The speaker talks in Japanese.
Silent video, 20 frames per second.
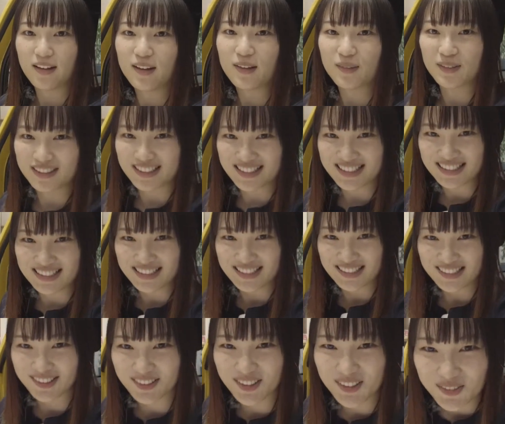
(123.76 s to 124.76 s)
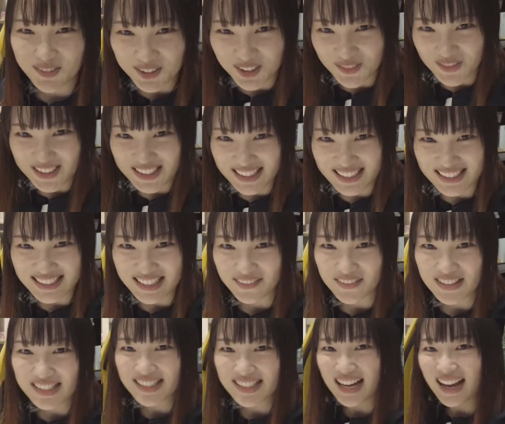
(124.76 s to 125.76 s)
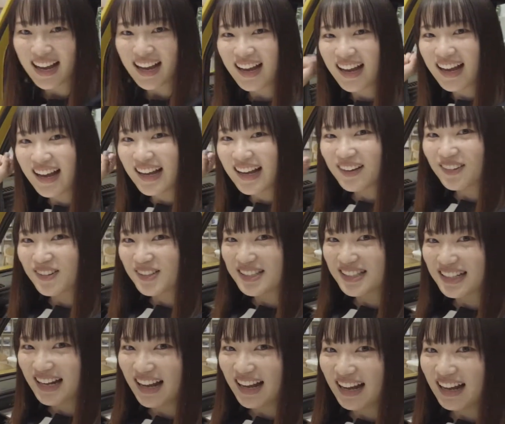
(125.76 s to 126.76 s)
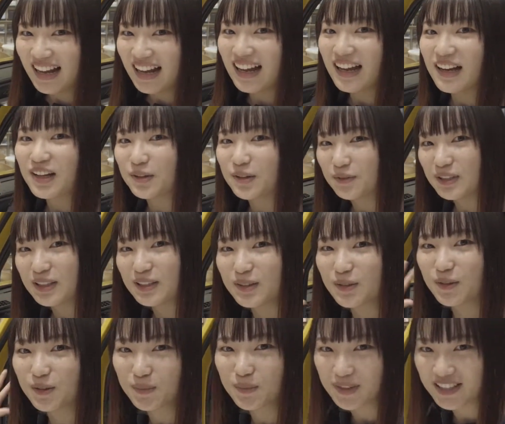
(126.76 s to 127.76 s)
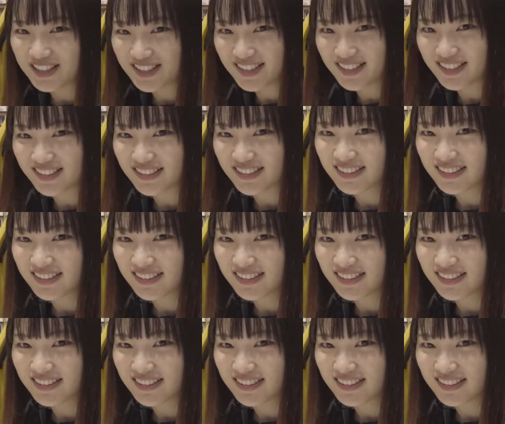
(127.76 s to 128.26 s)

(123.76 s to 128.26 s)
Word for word: 私すごいもの見つけちゃいましたこちらウィンドウメッシュ